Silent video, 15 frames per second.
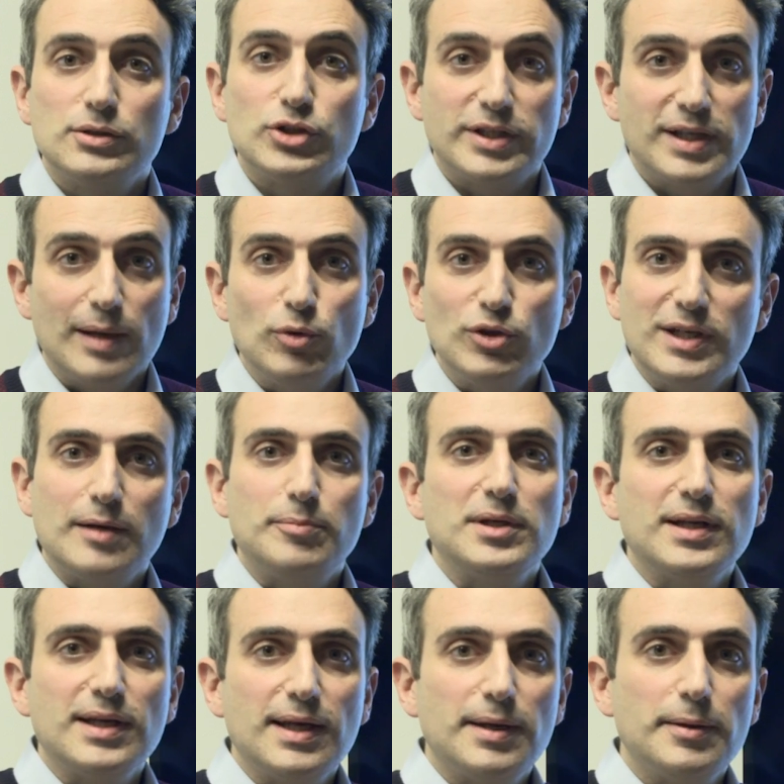Cerchiamo di
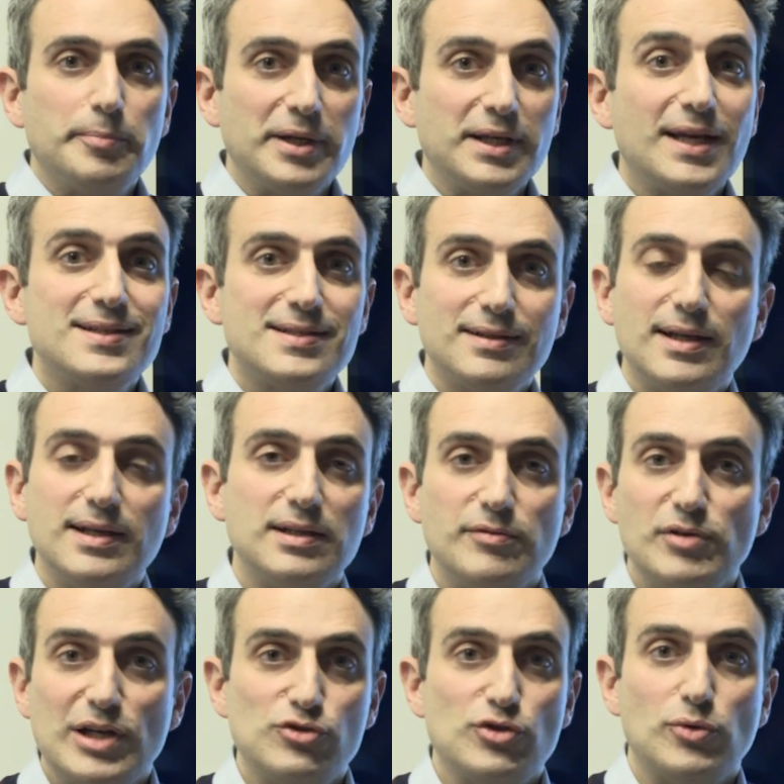capire perché i satelliti
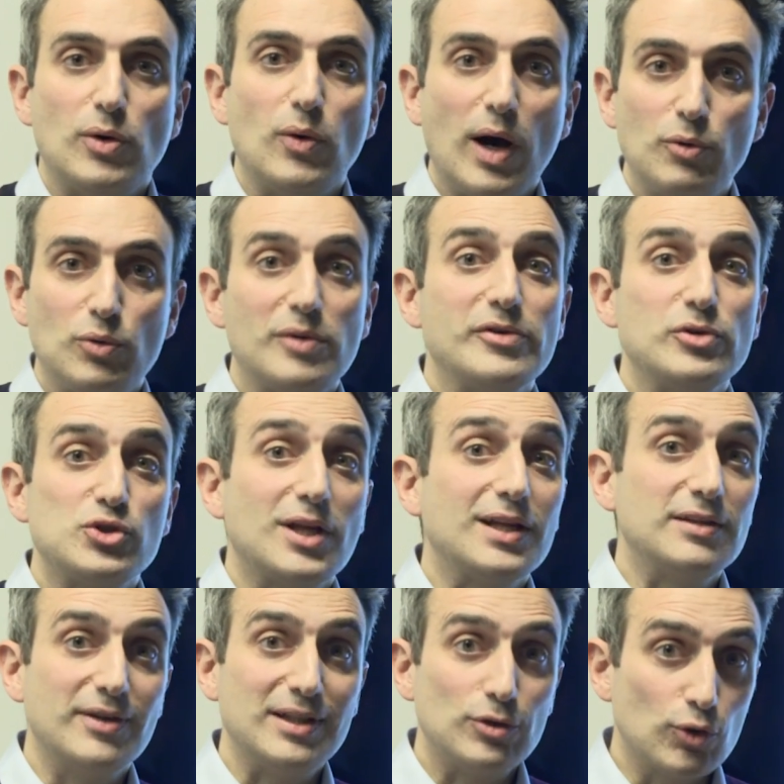viaggiano a una velocità
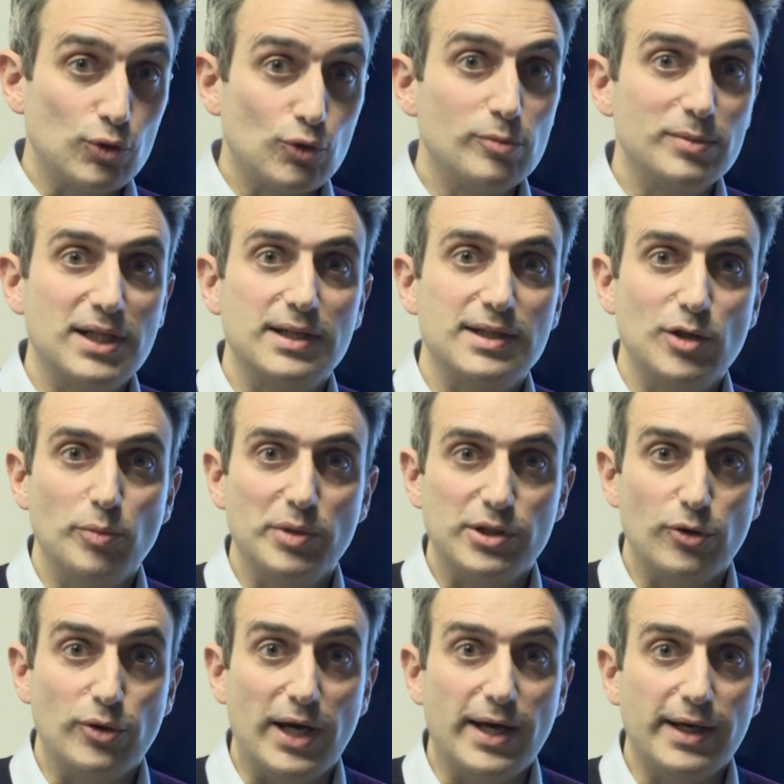di 28.000
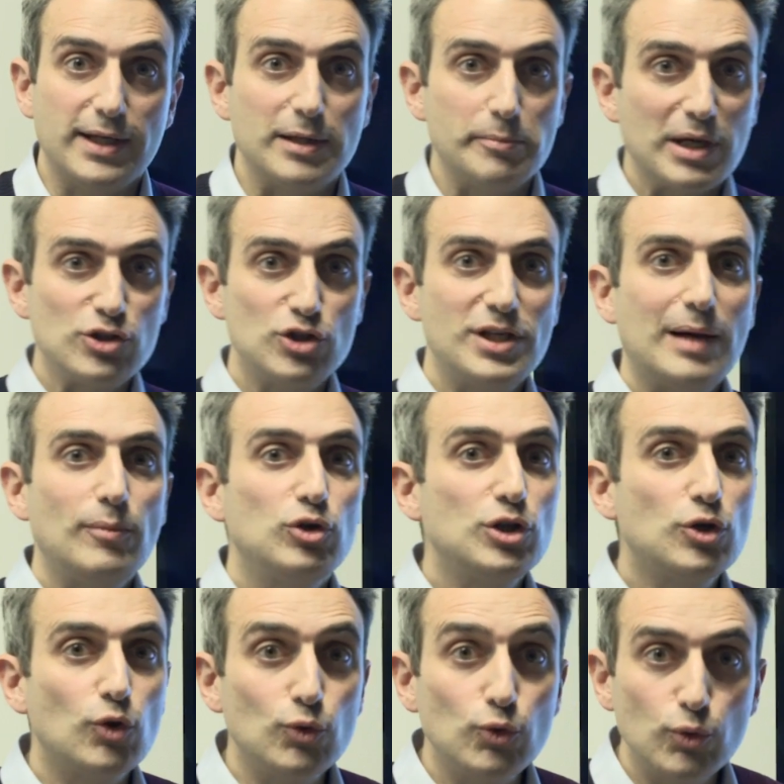km orari. Immaginiamo
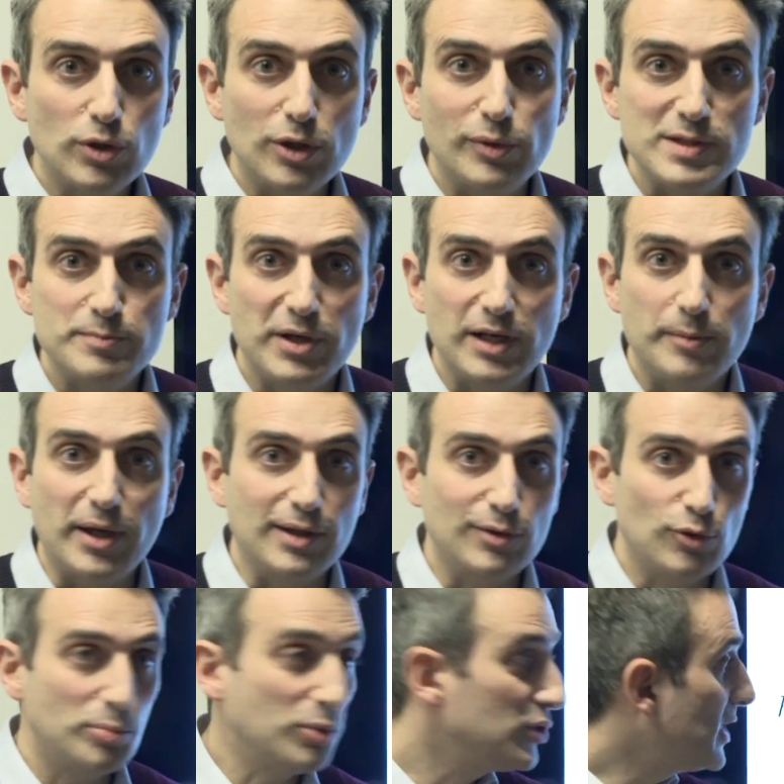di condurre un
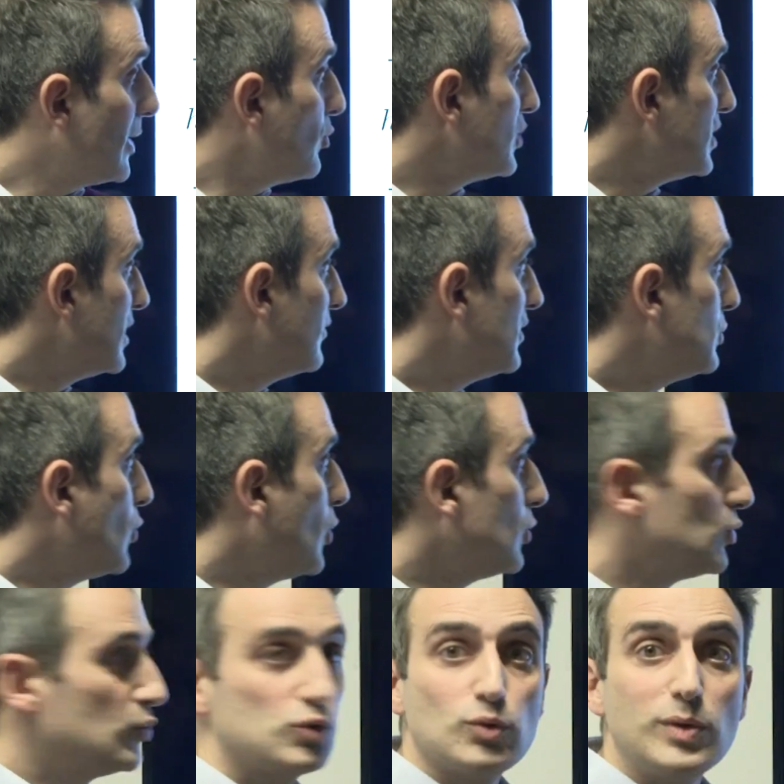esperimento. Portiamo un
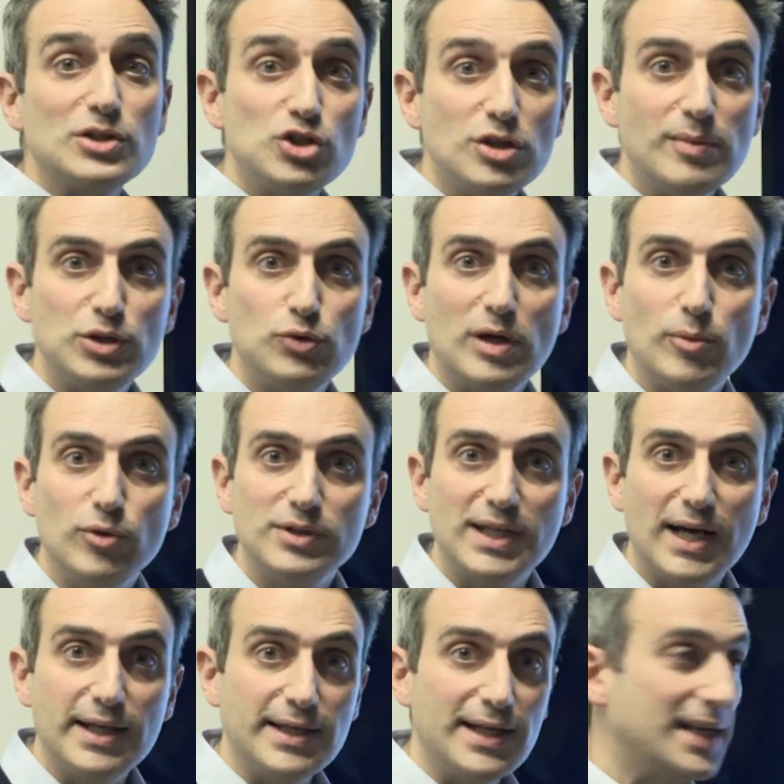individuo sulla cima di una
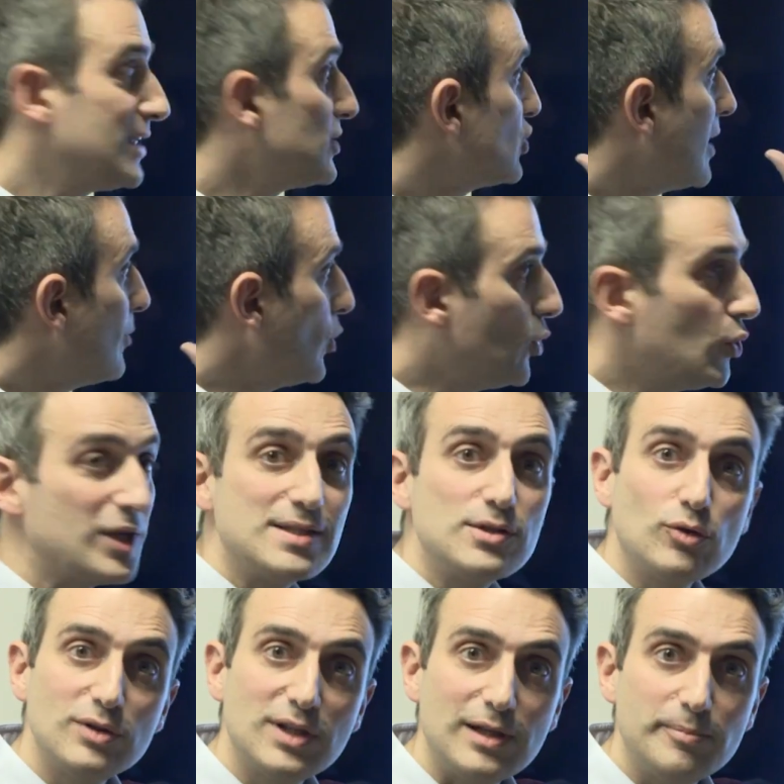montagna e lanciamolo
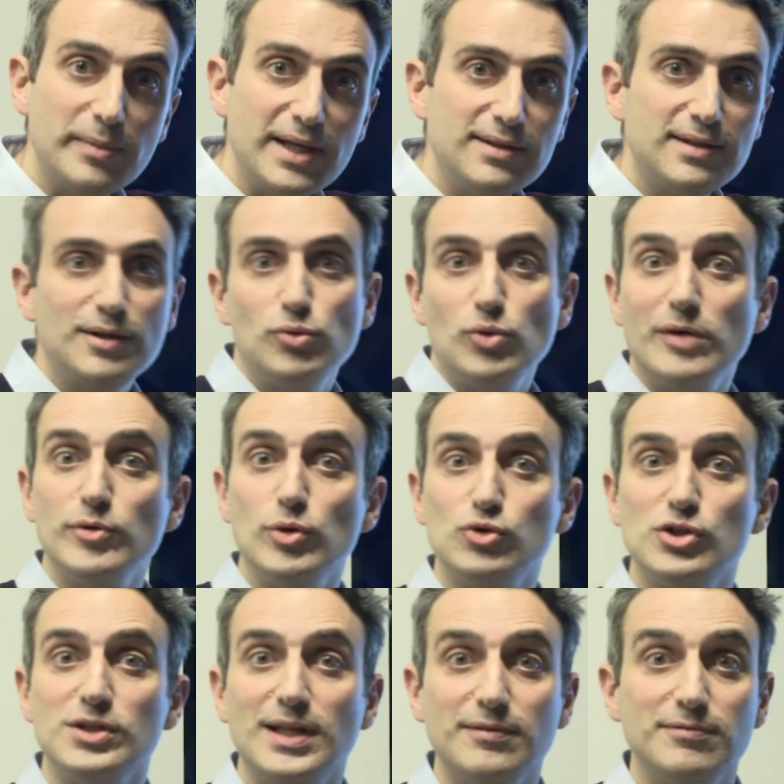orizzontalmente con una
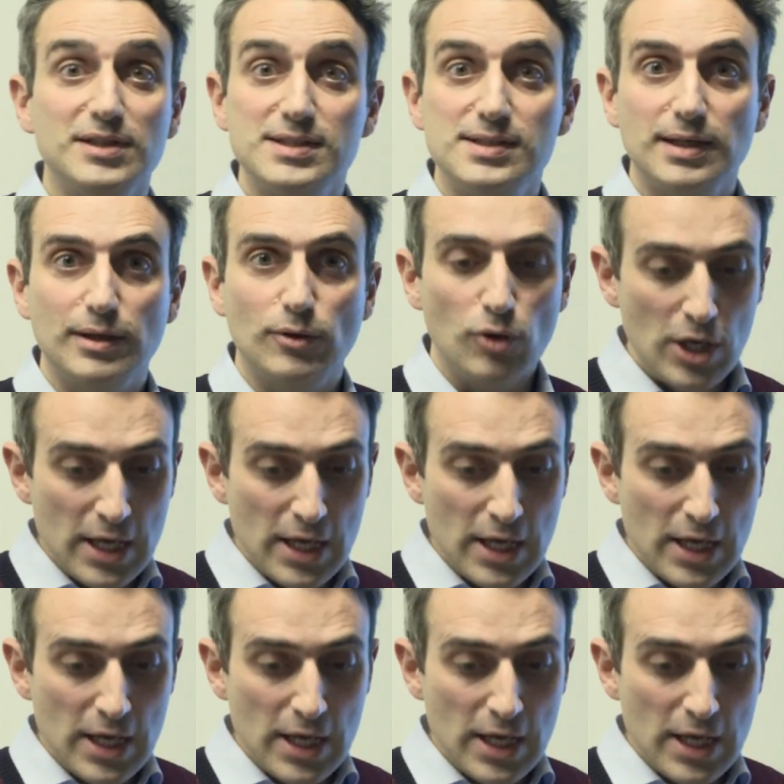velocità V0.